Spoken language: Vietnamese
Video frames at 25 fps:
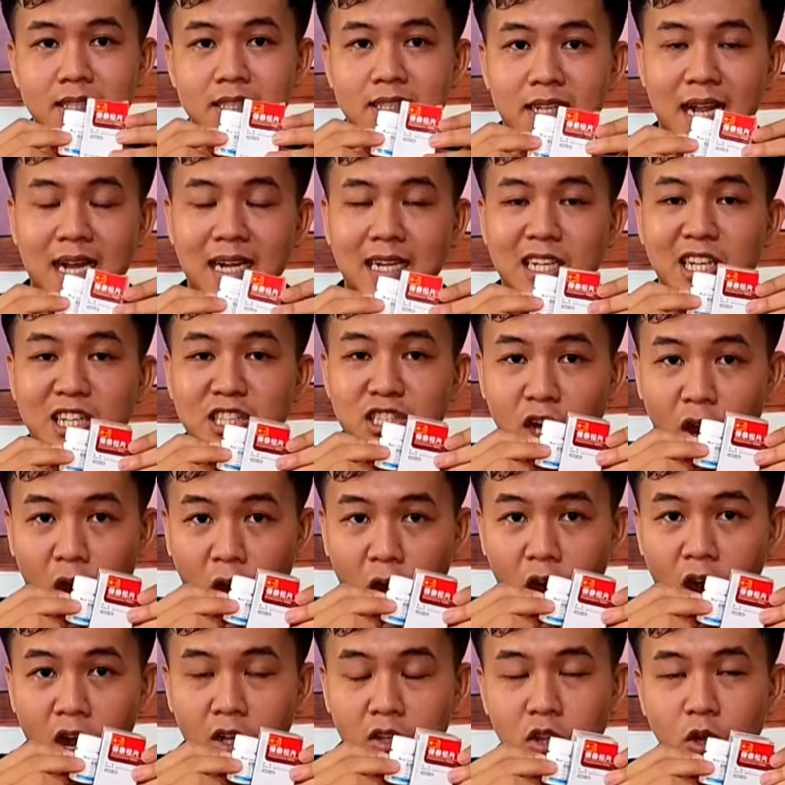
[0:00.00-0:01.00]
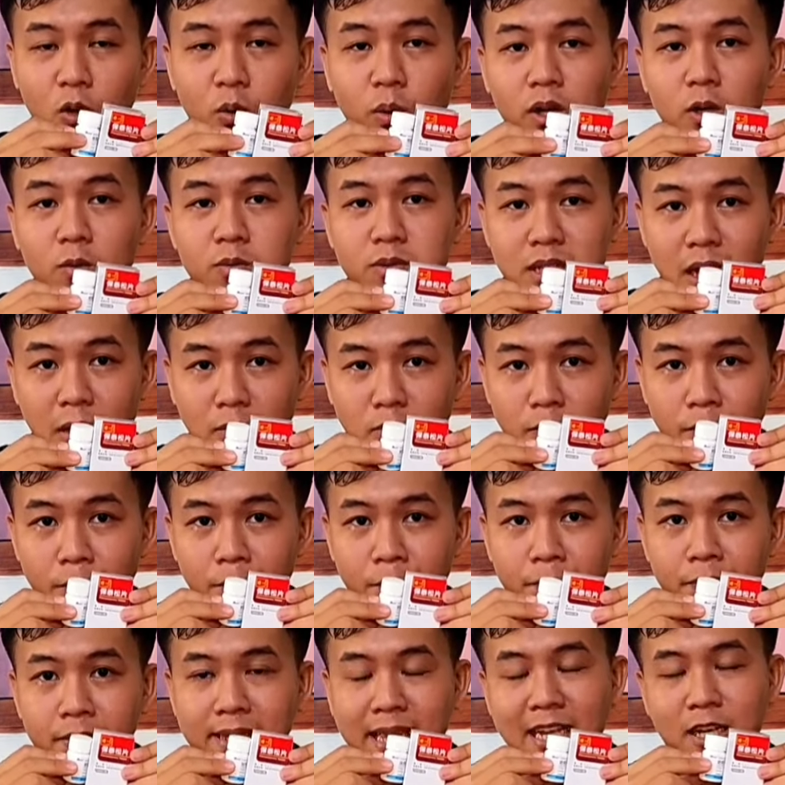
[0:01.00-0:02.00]
như là hàng kinh tọ thấu quát cột sống
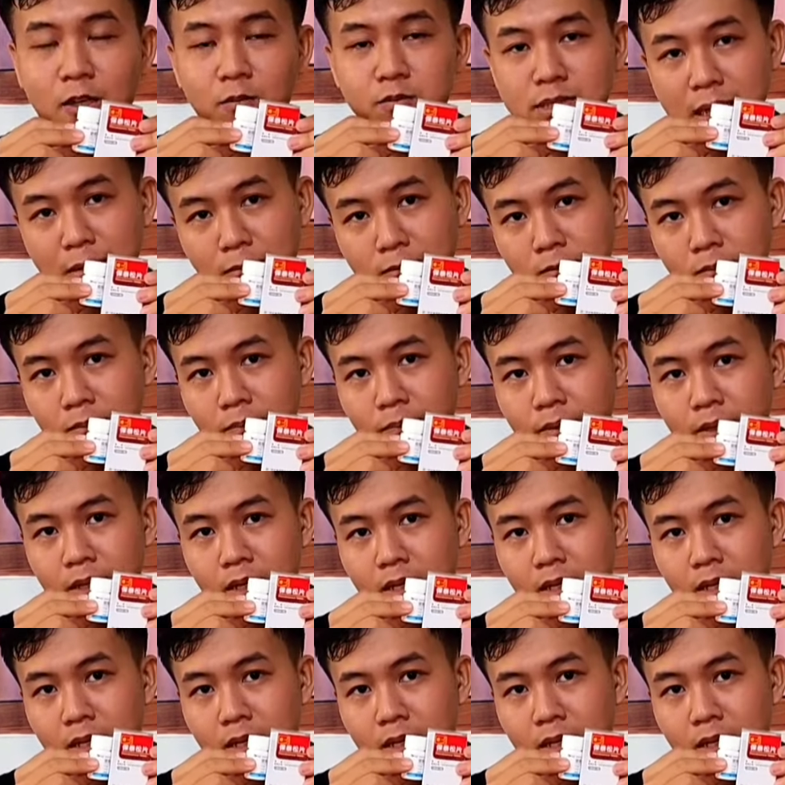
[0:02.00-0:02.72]
dây cột sống